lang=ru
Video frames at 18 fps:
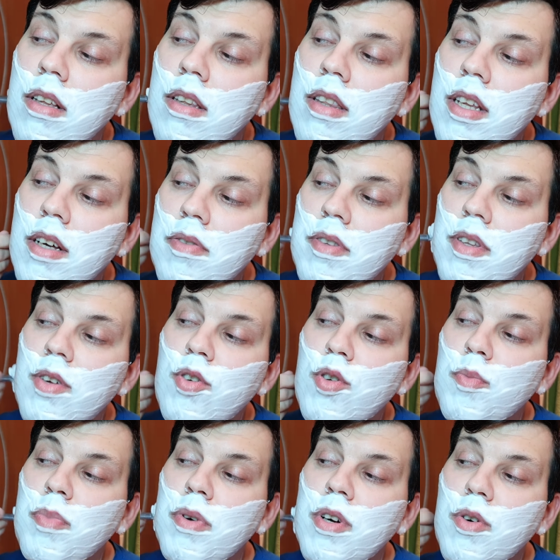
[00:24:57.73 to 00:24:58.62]
На
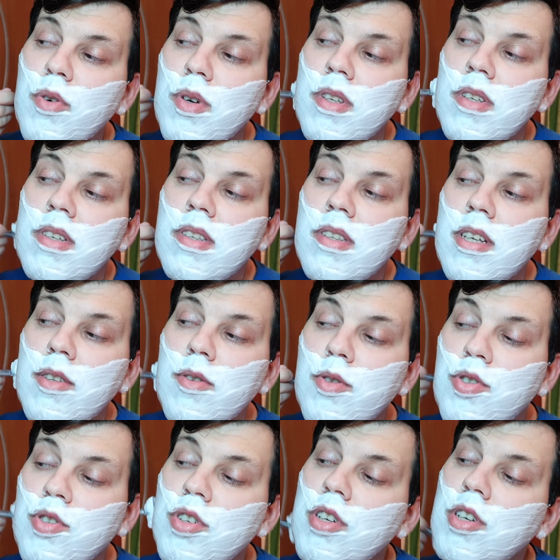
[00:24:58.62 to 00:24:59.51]
втором проходе
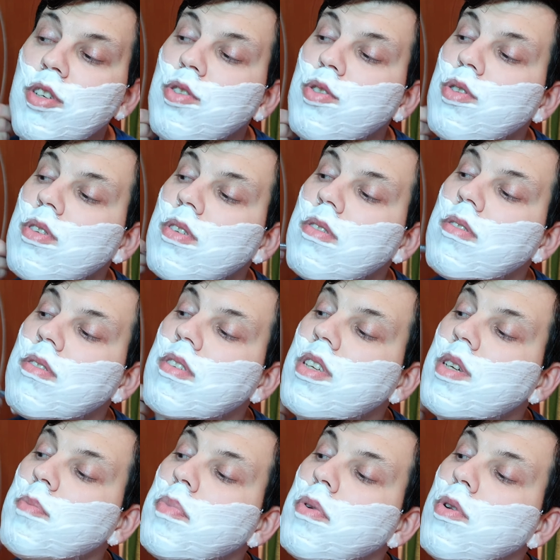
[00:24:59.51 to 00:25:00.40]
станочек идет
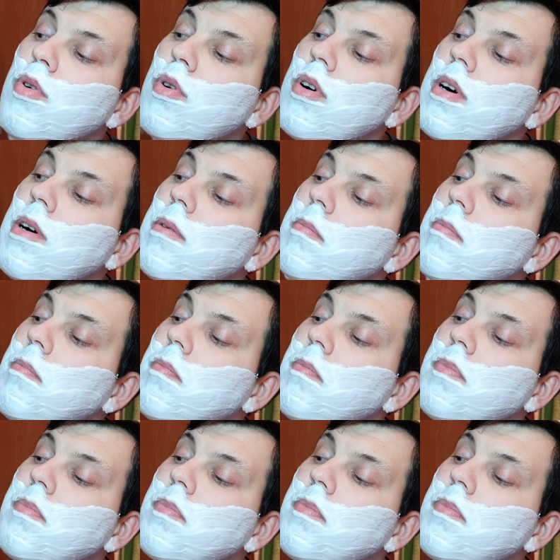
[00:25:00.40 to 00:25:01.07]
неплохо,